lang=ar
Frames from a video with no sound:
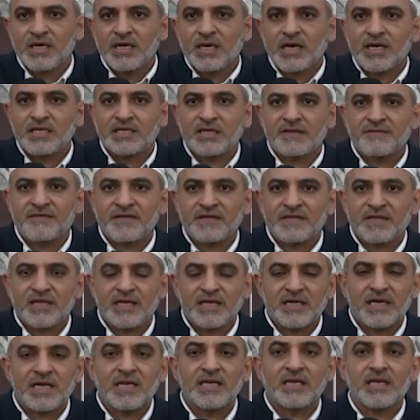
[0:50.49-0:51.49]
هتفت
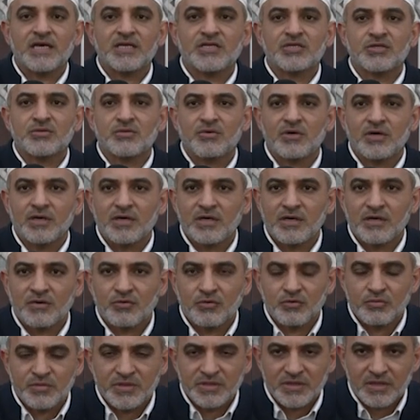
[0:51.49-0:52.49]
لك
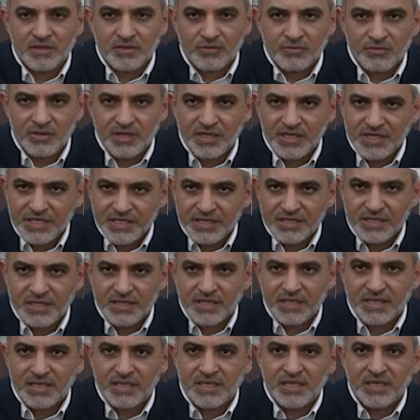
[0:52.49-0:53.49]
الأشواق من
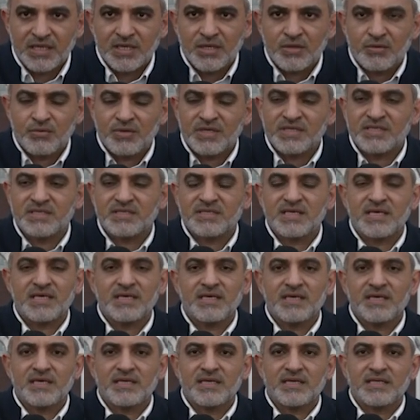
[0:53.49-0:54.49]
أرواحنا
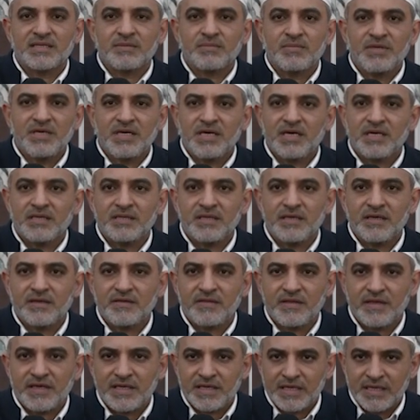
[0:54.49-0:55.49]
وزينت
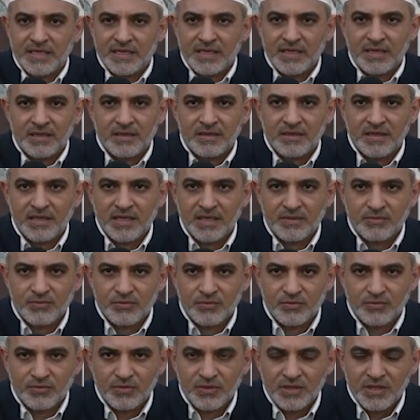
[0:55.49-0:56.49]
بحديثك
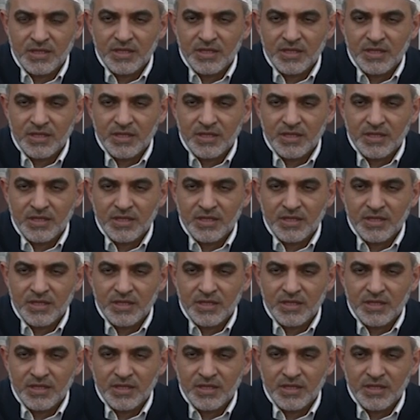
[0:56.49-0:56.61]
الأقلام